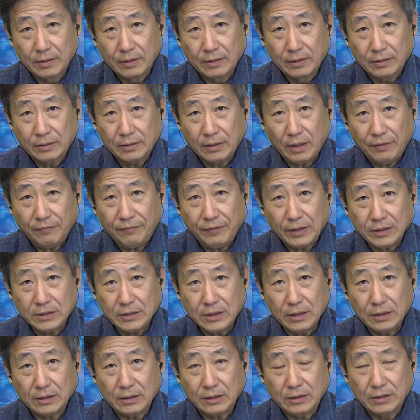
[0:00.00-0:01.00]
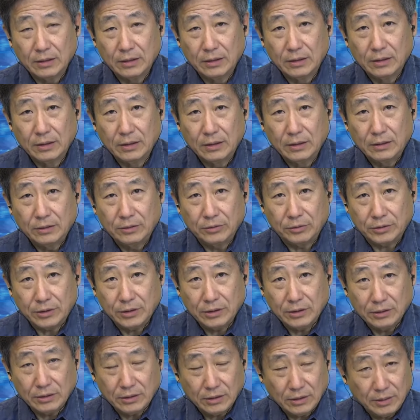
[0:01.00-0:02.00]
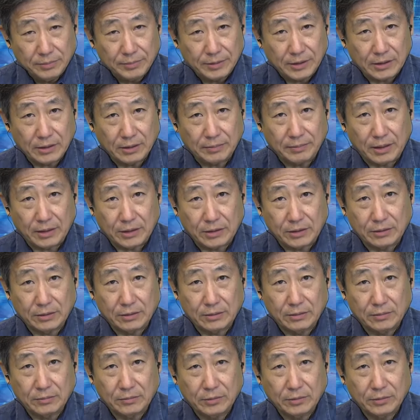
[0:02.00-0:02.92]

他发现有些人特别想买车，我